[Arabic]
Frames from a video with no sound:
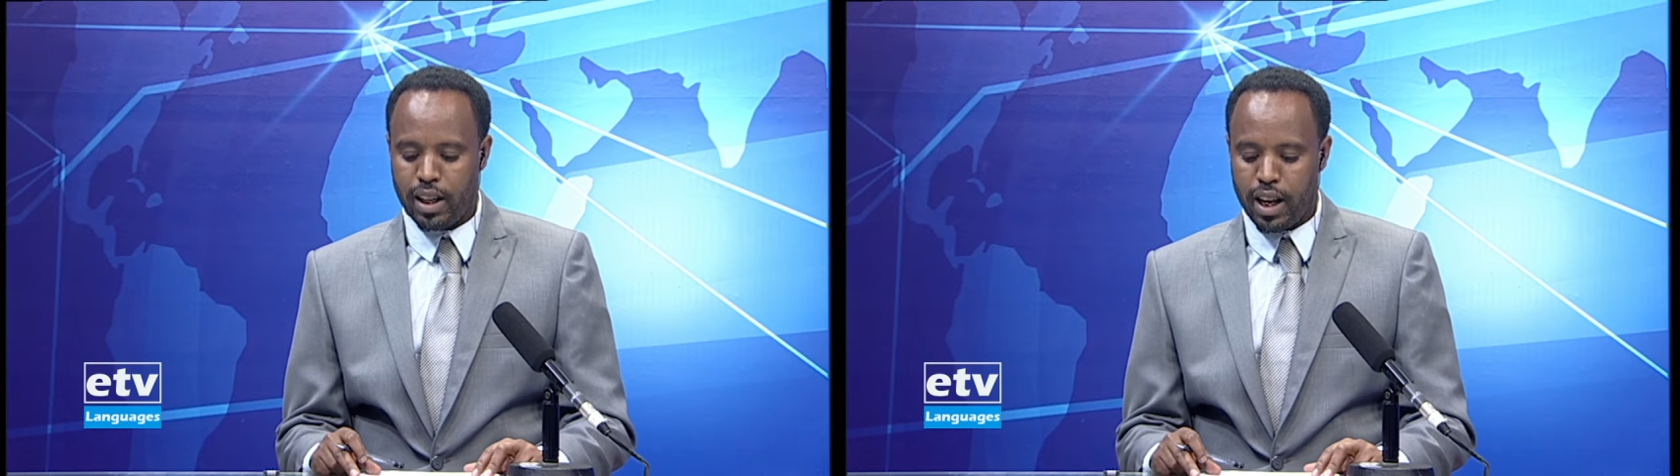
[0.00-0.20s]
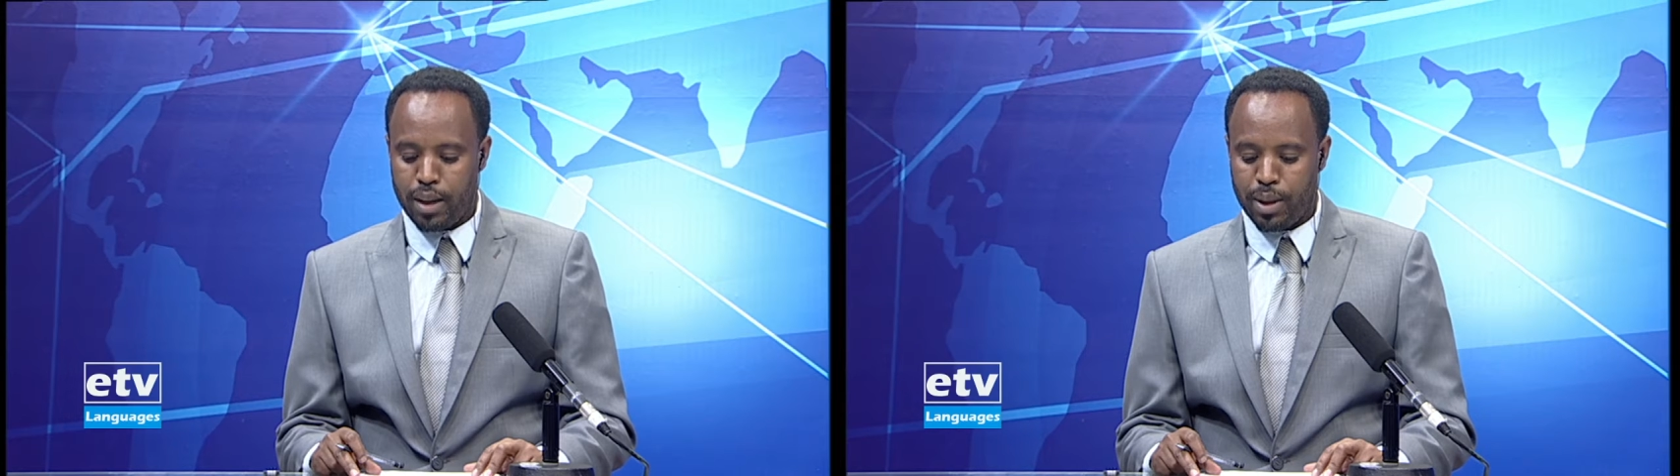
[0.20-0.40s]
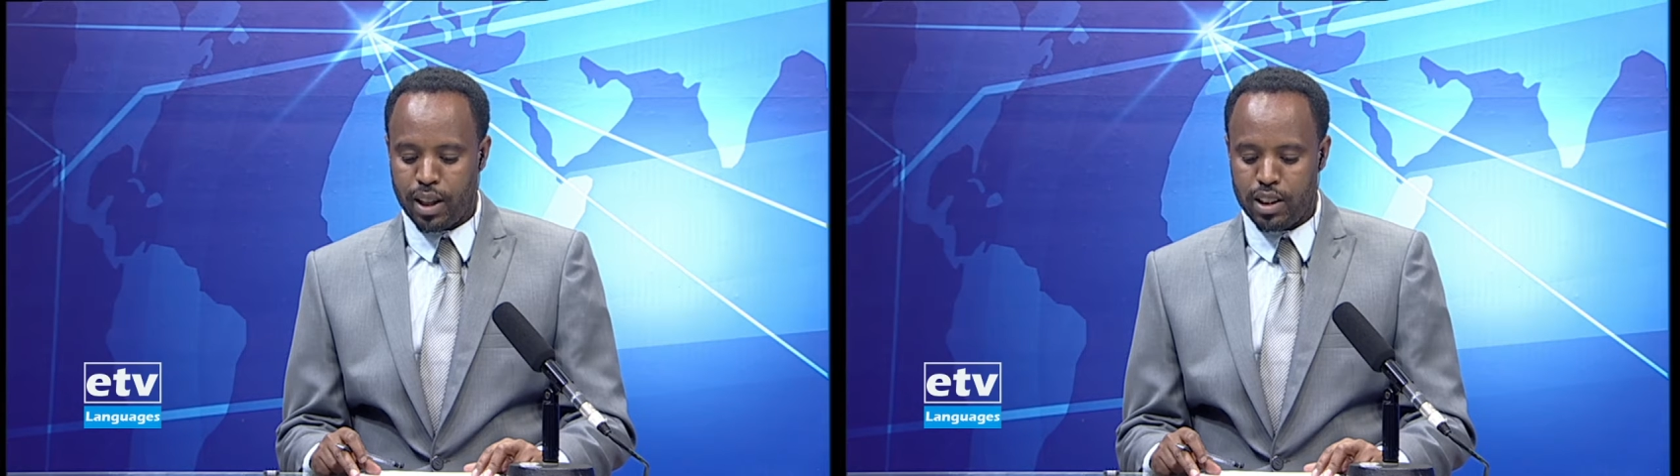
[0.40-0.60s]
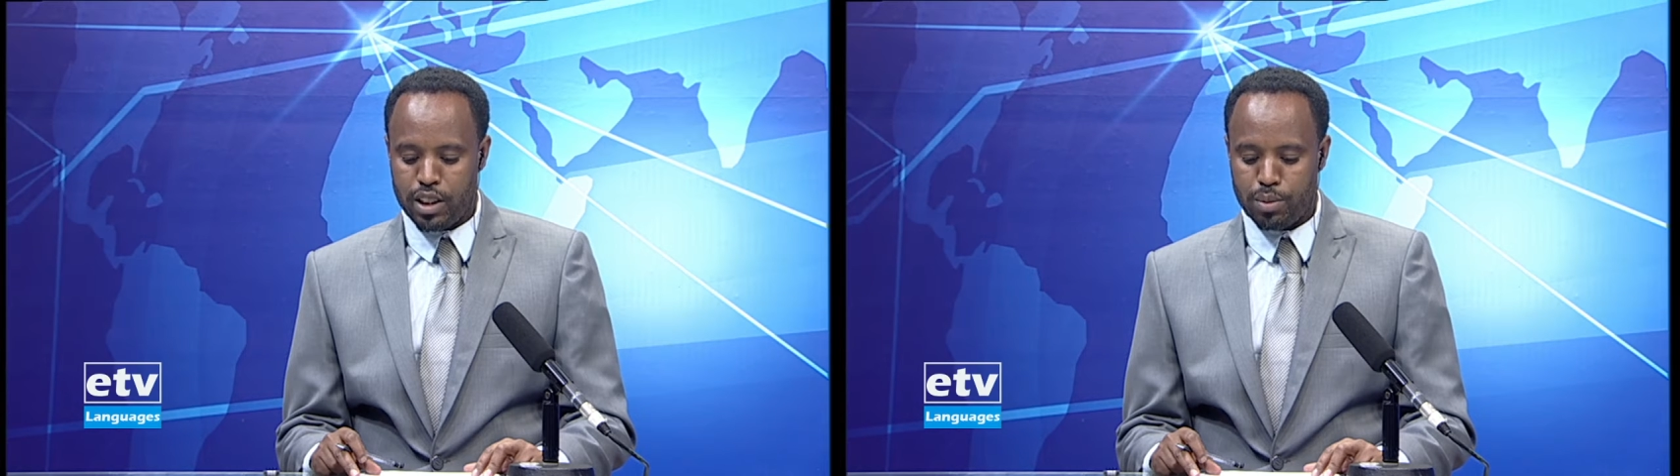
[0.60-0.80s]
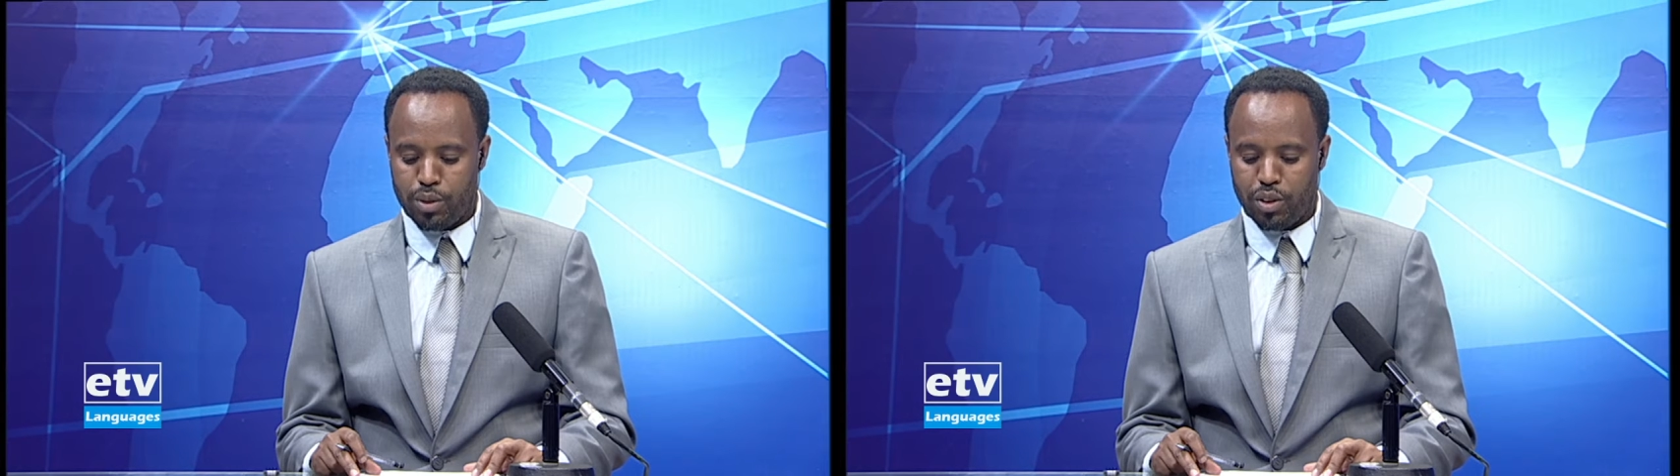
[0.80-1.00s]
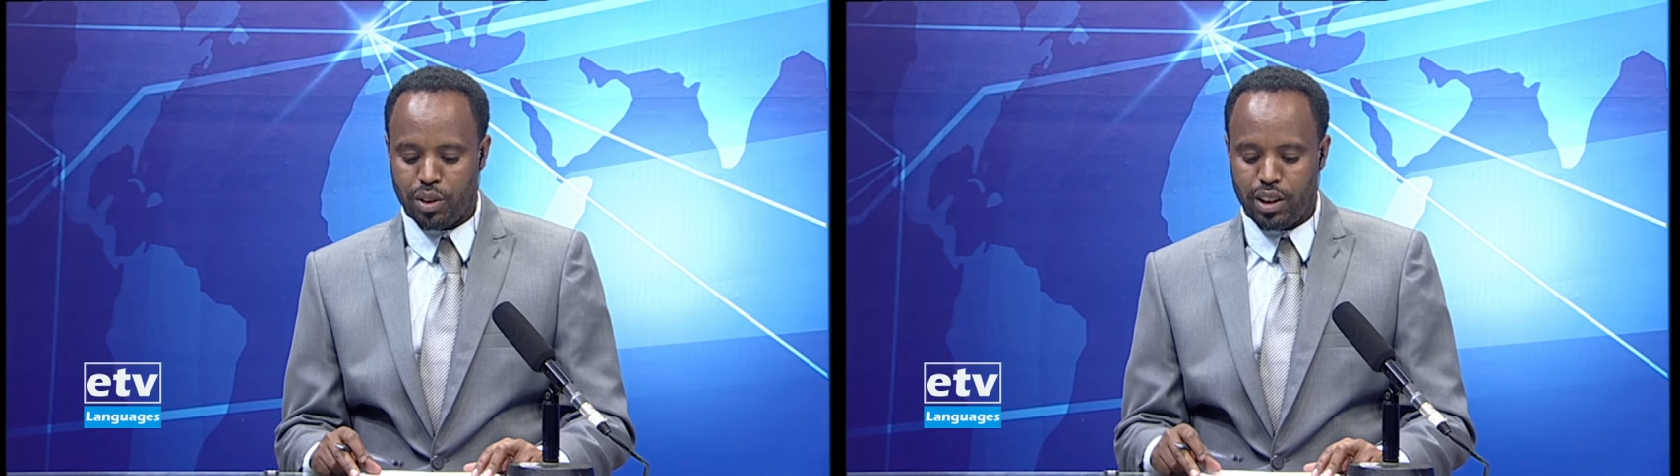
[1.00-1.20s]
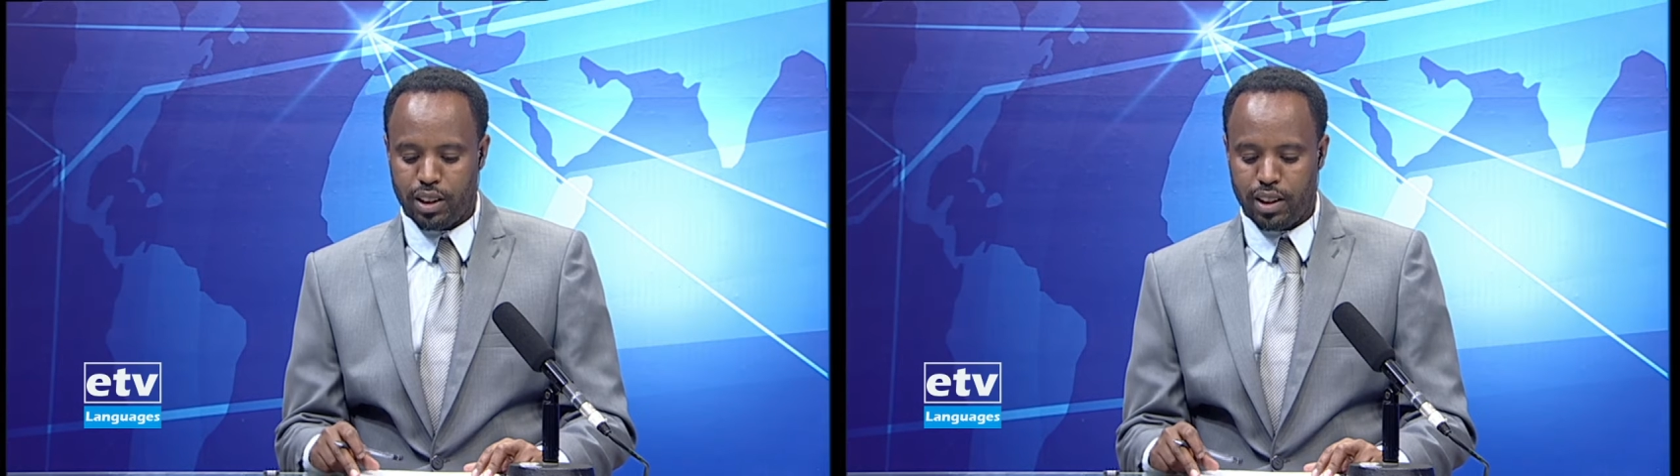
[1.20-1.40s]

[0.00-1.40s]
نائب رئيس مفوضية